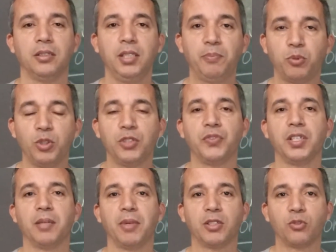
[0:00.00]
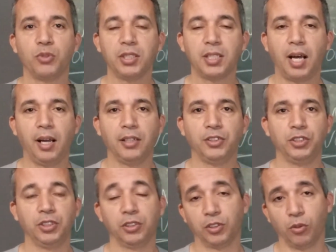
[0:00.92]
Depois vem a
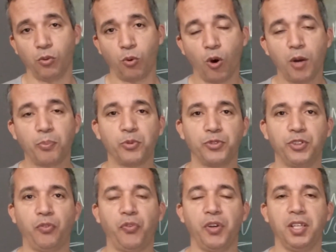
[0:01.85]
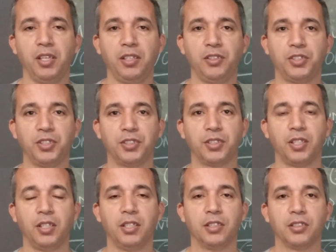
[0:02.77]
maturidade, são corpos
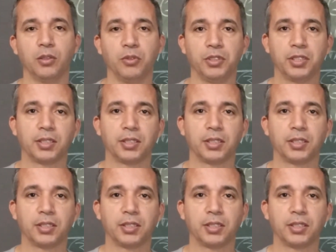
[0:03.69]
diferentes, são